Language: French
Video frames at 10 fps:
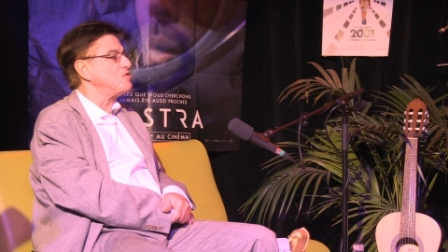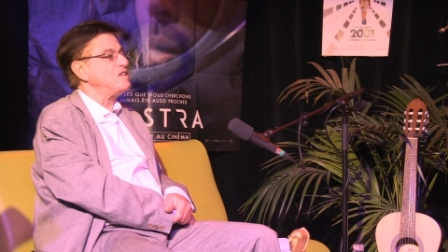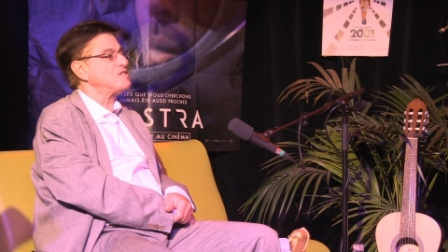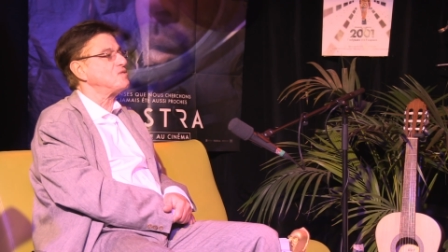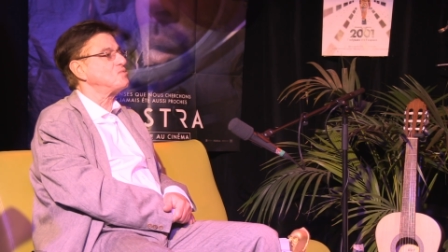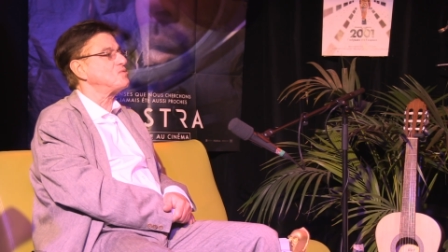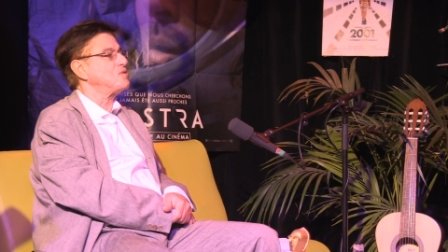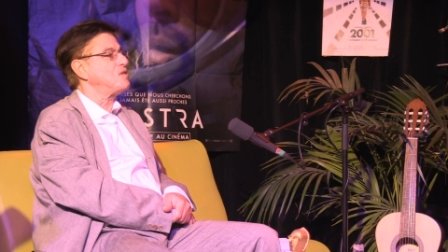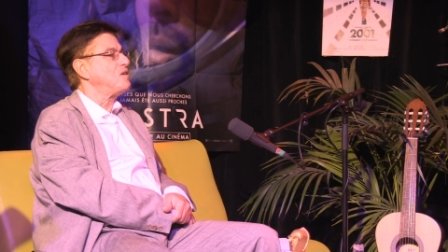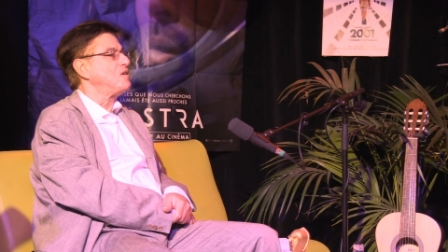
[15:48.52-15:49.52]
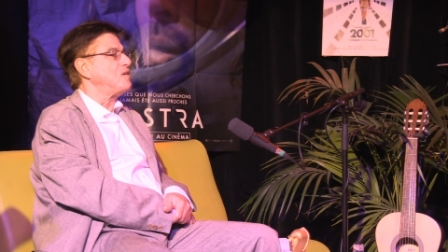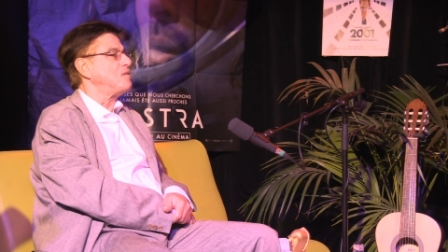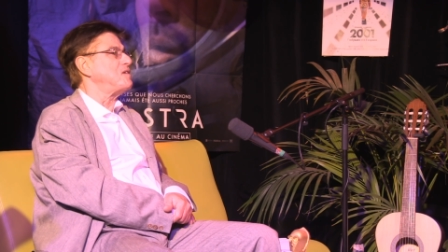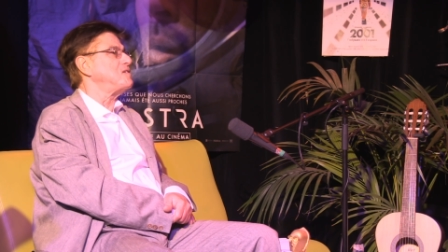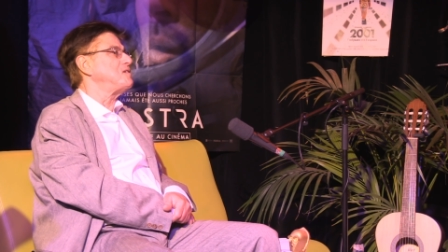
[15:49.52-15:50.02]
on voyait sans doute,
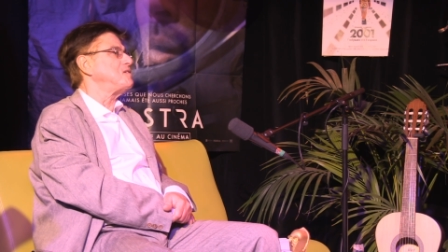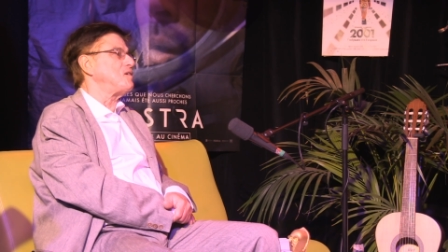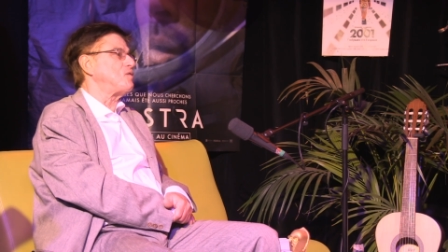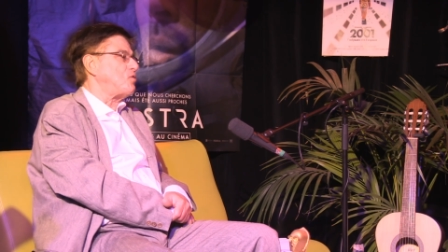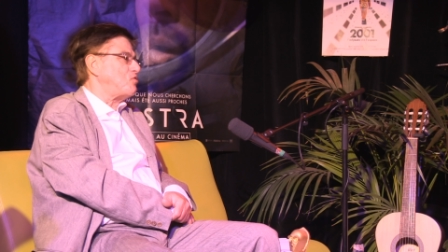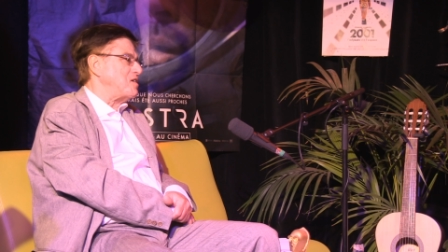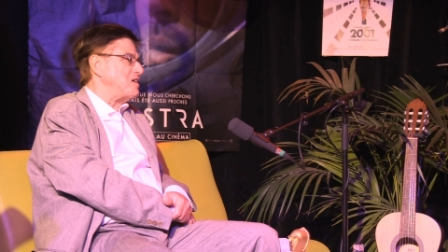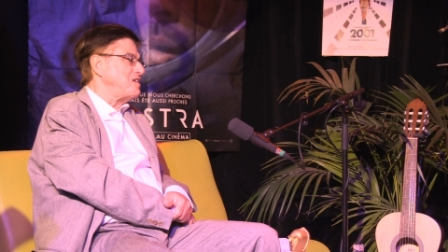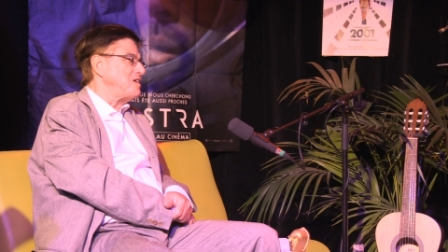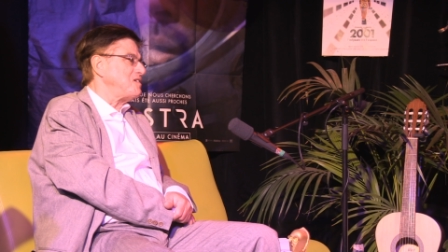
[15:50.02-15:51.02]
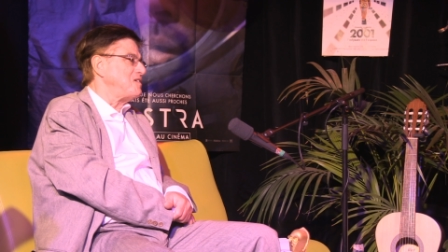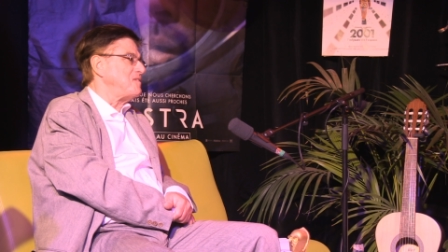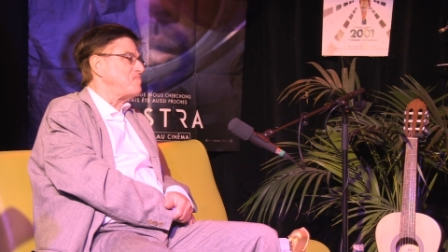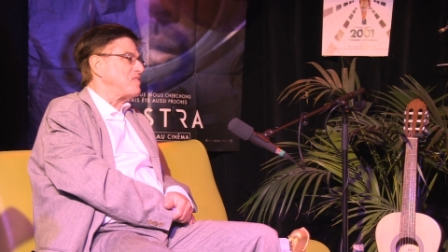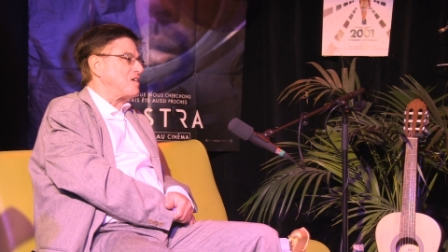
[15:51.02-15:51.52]
on voyait rien.
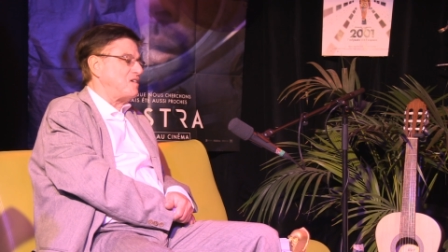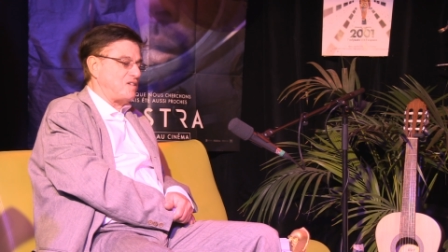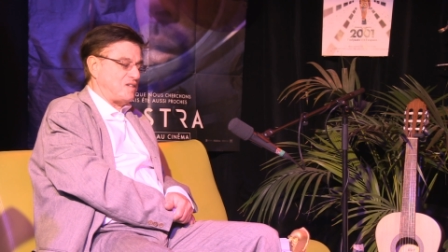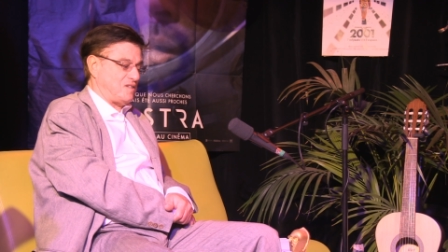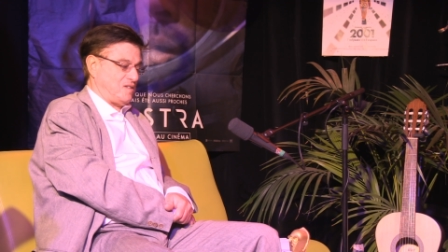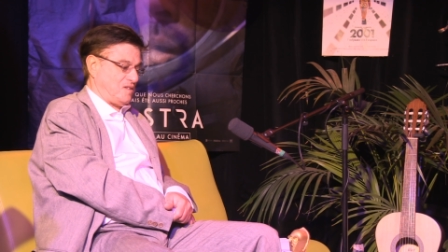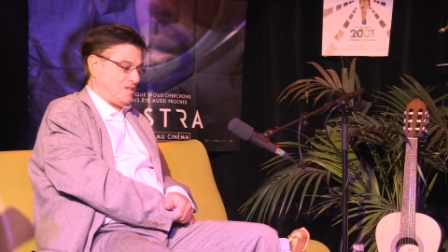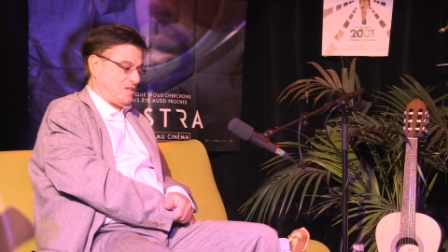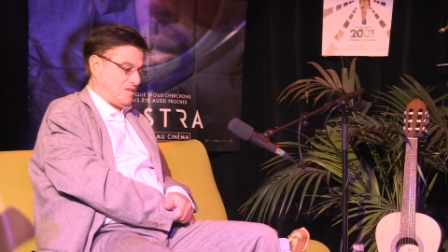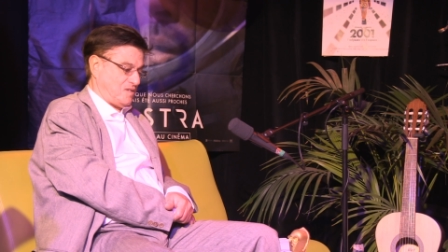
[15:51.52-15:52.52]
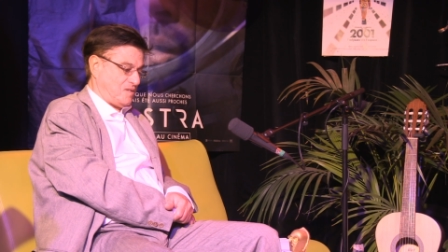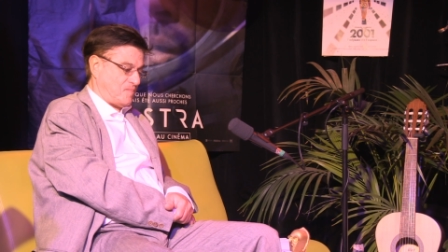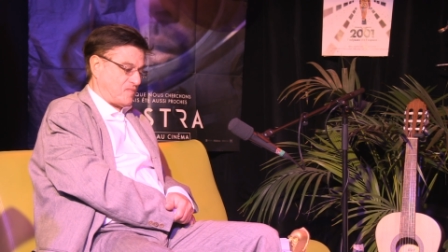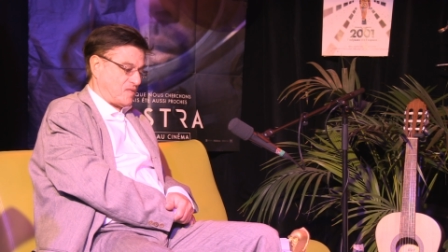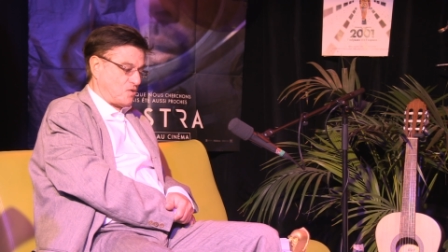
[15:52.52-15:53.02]
Euh,
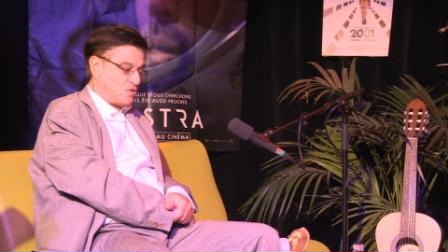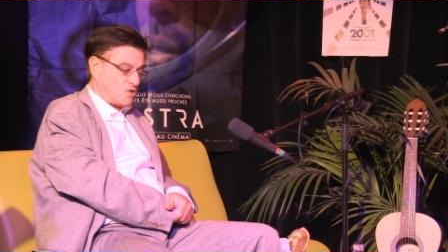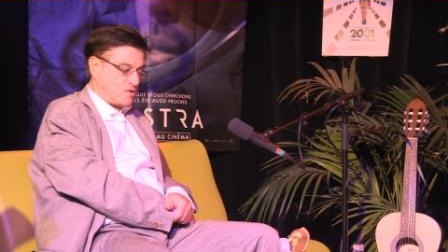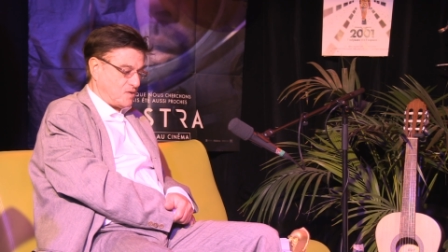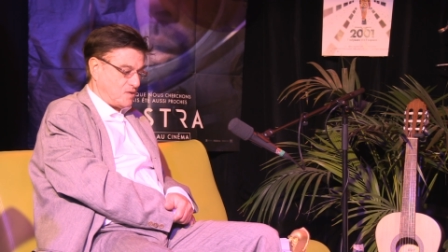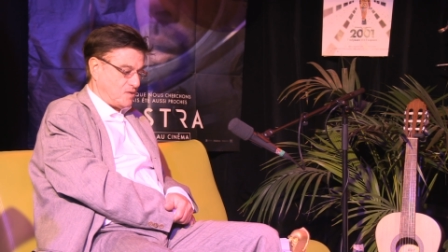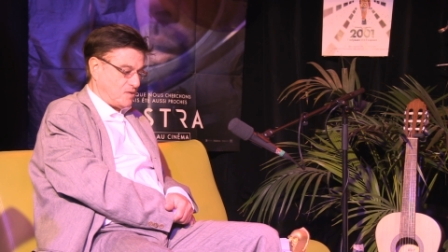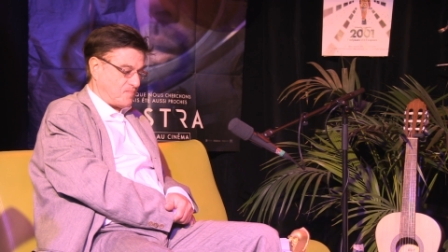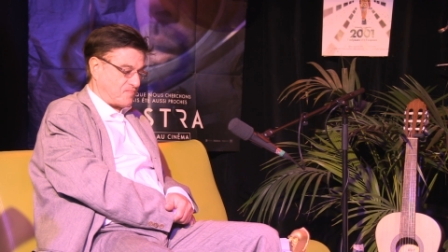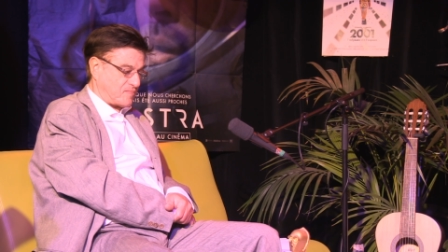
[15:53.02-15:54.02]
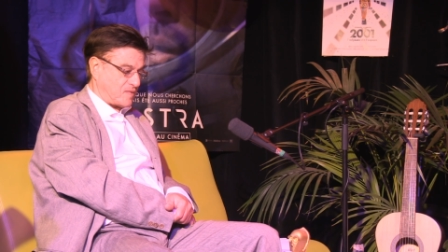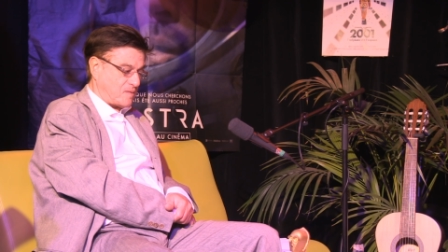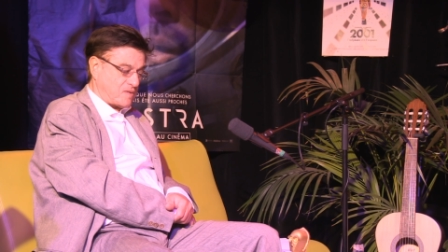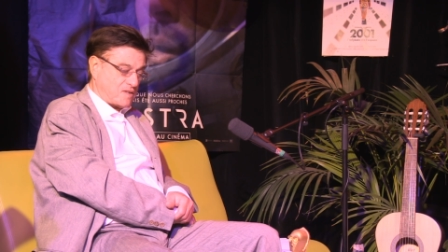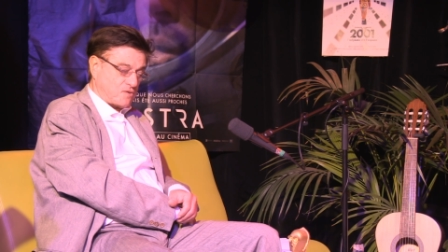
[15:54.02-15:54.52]
donc, euh,
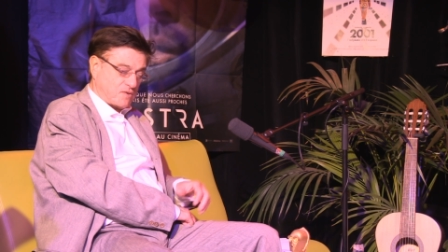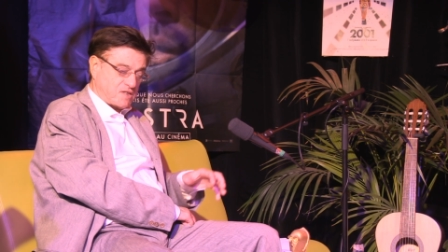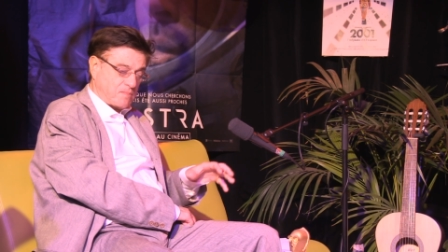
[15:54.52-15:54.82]
donc